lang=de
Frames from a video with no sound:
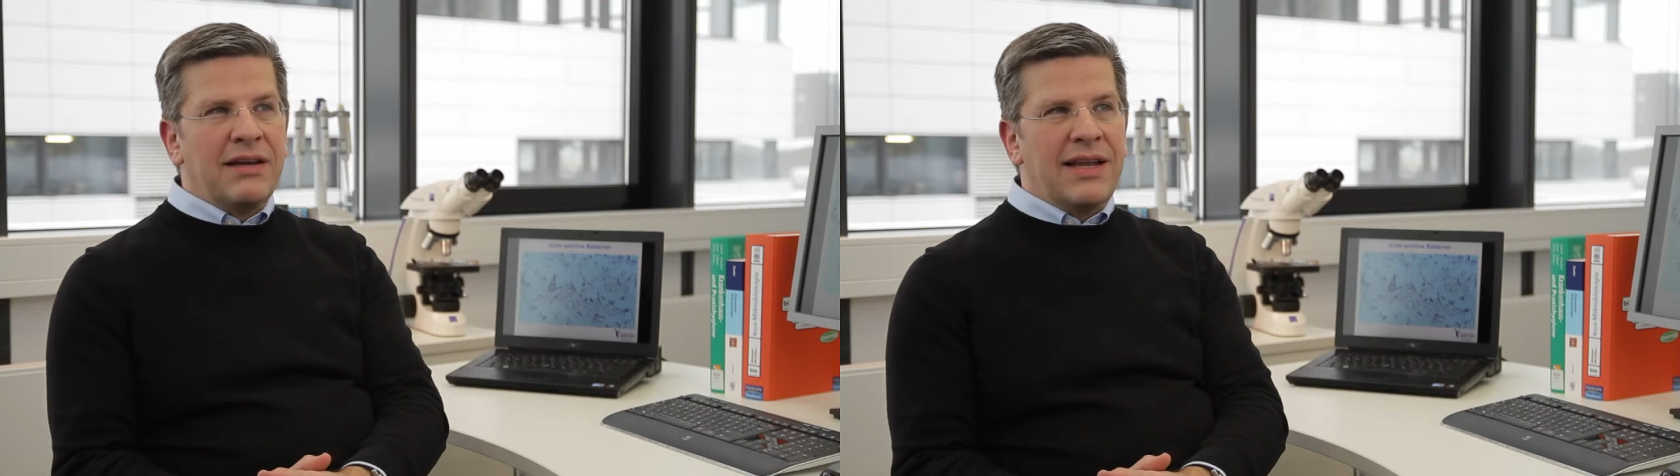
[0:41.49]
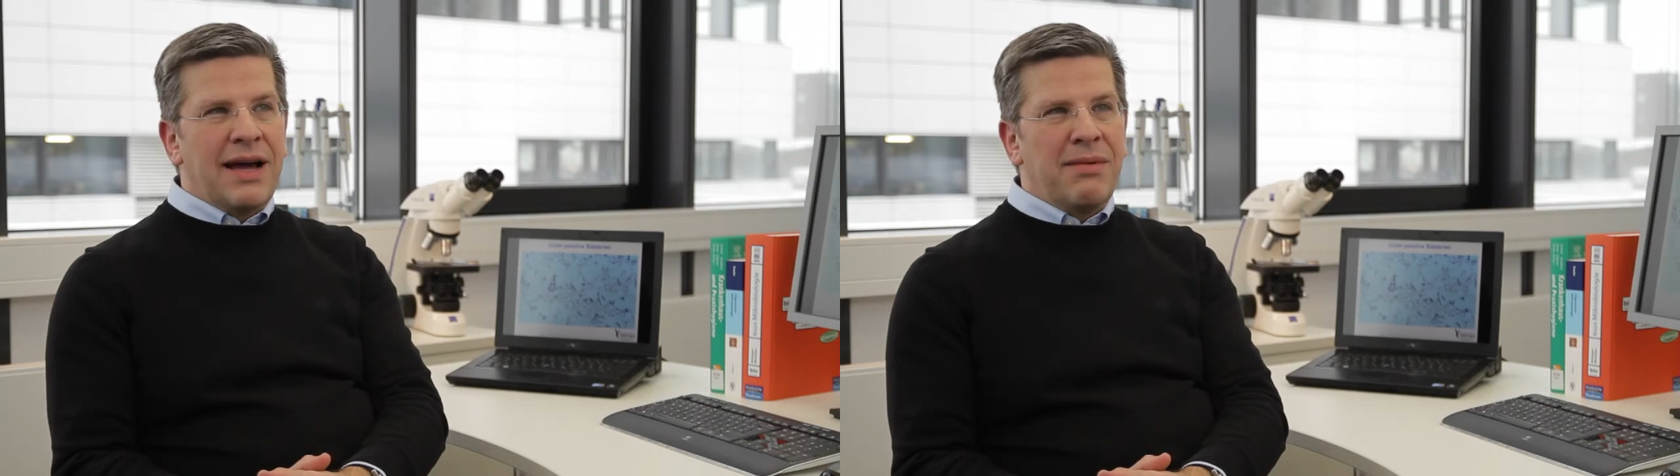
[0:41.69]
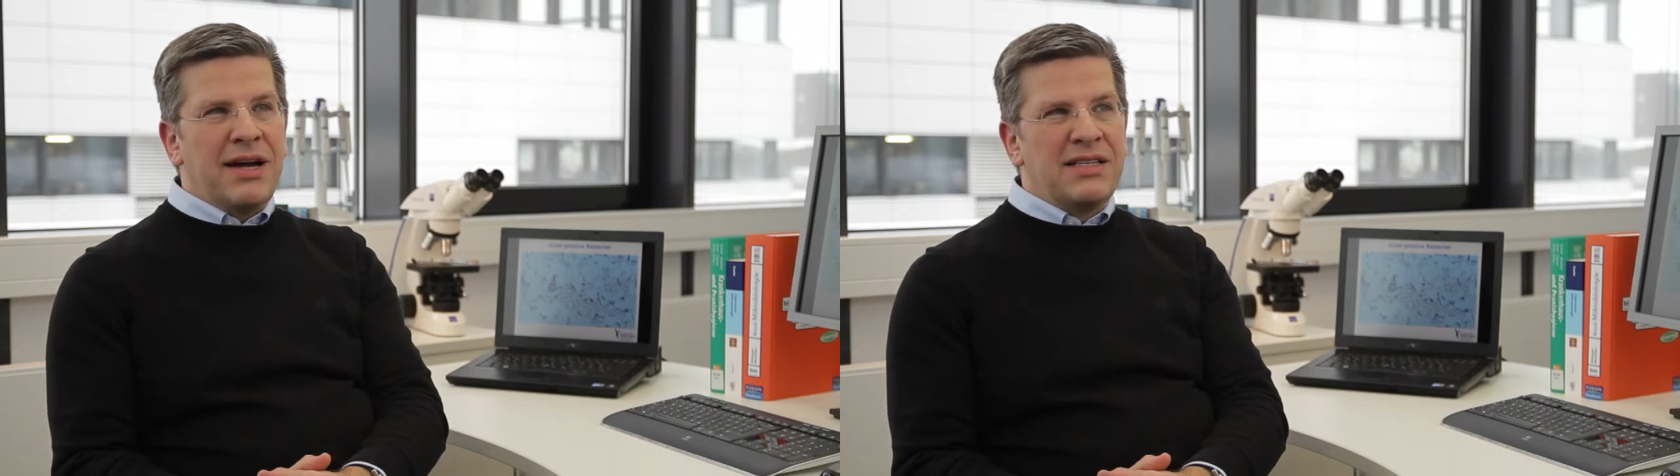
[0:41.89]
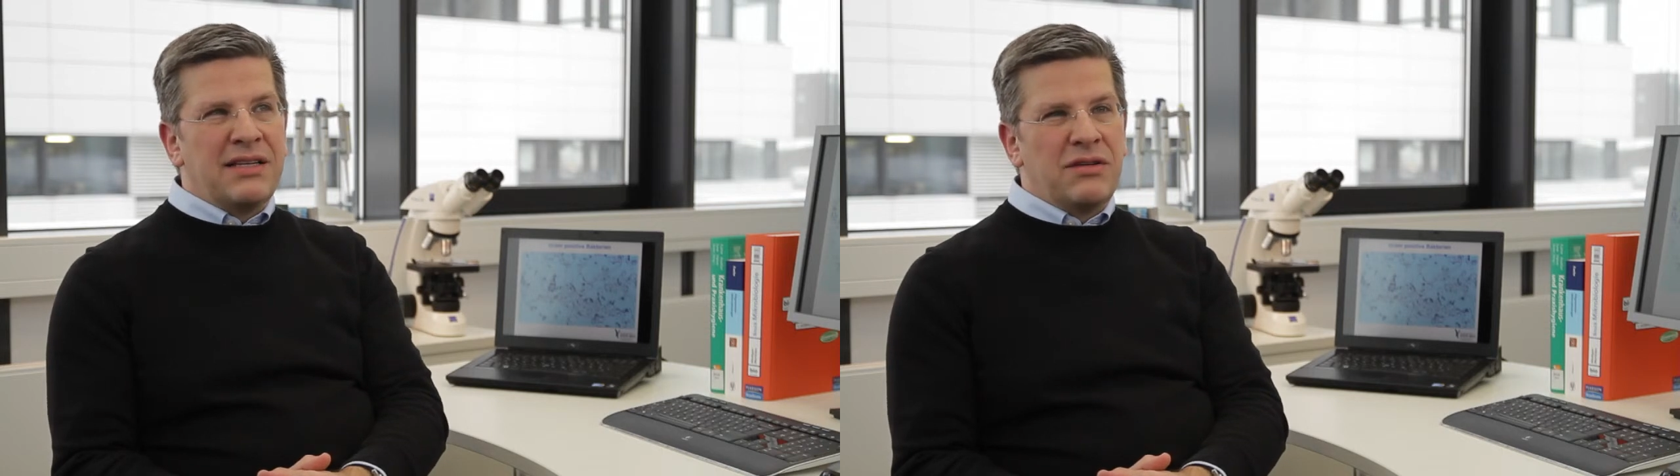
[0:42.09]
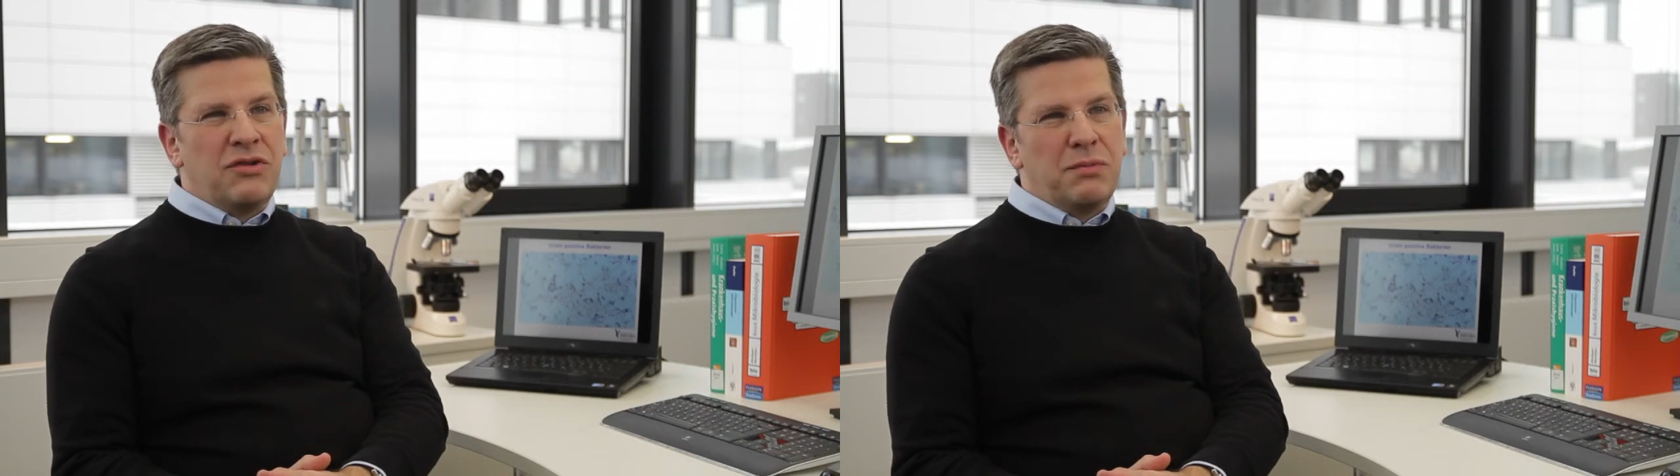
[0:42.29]
Dabei
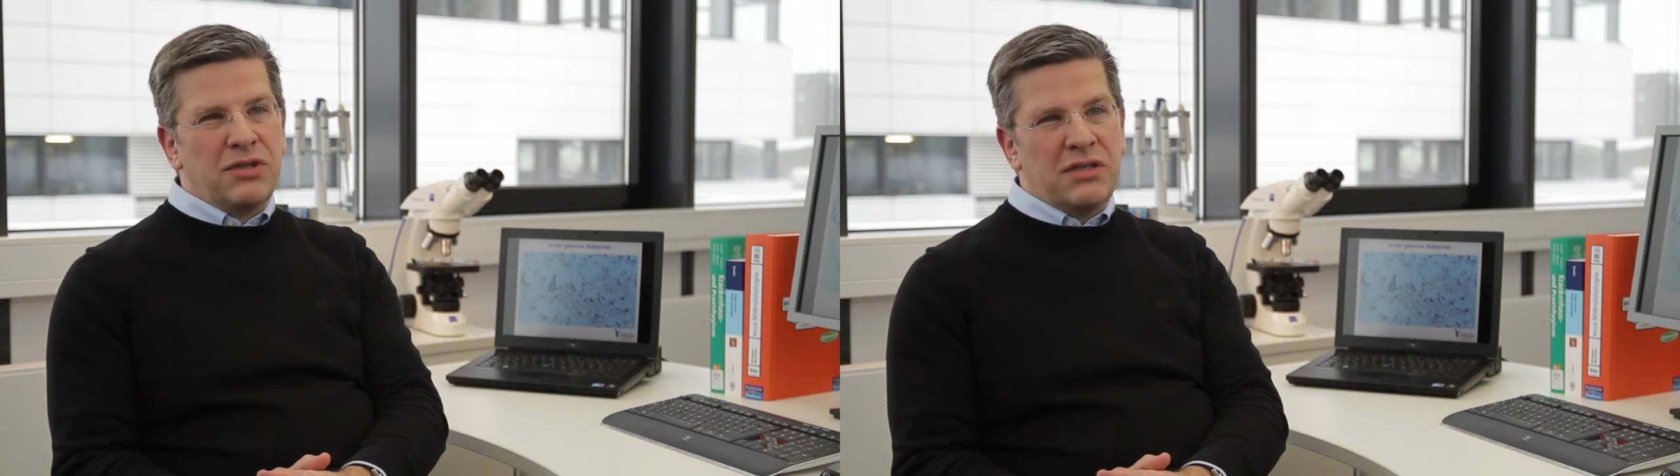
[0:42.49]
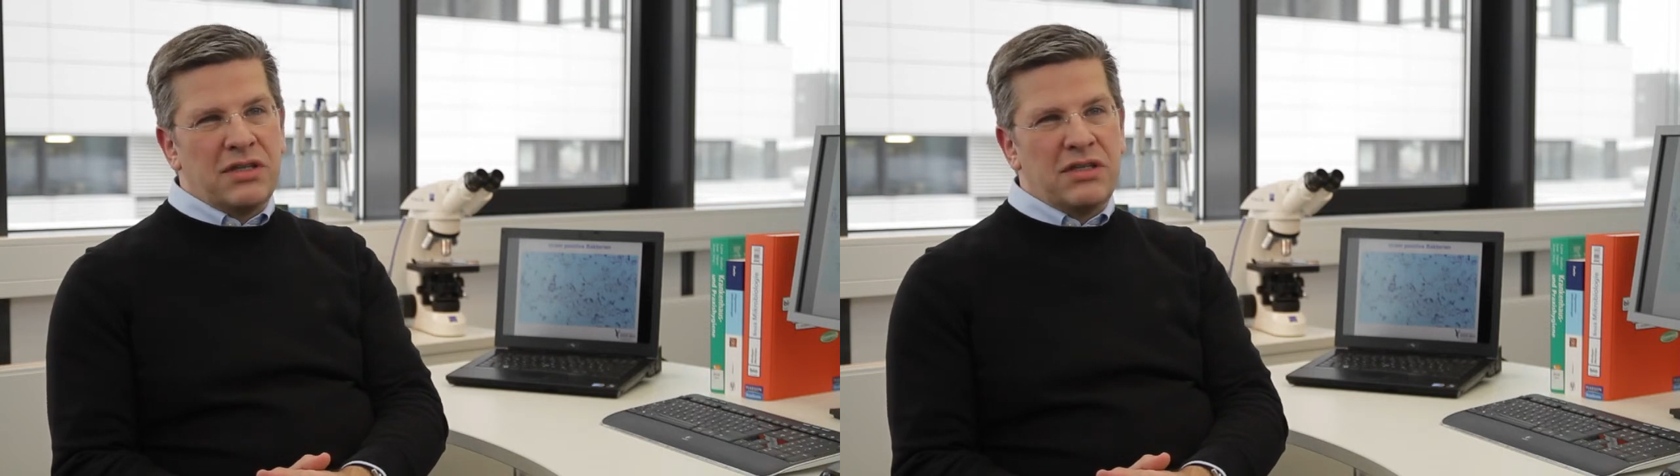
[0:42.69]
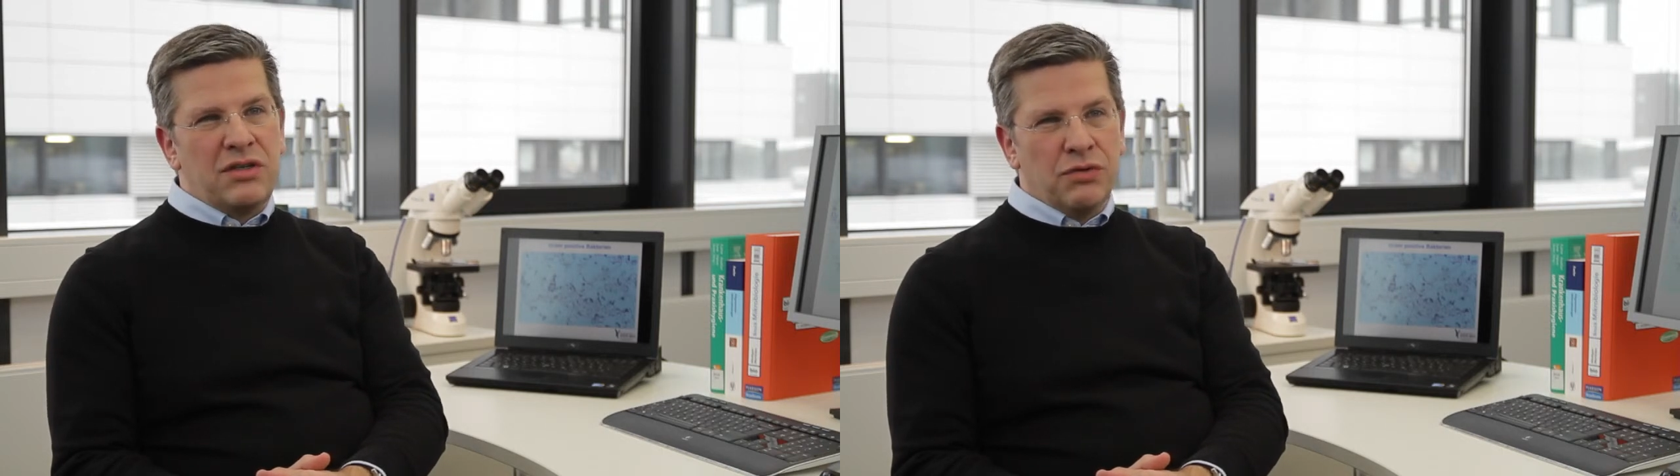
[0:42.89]
sind natürlich besonders die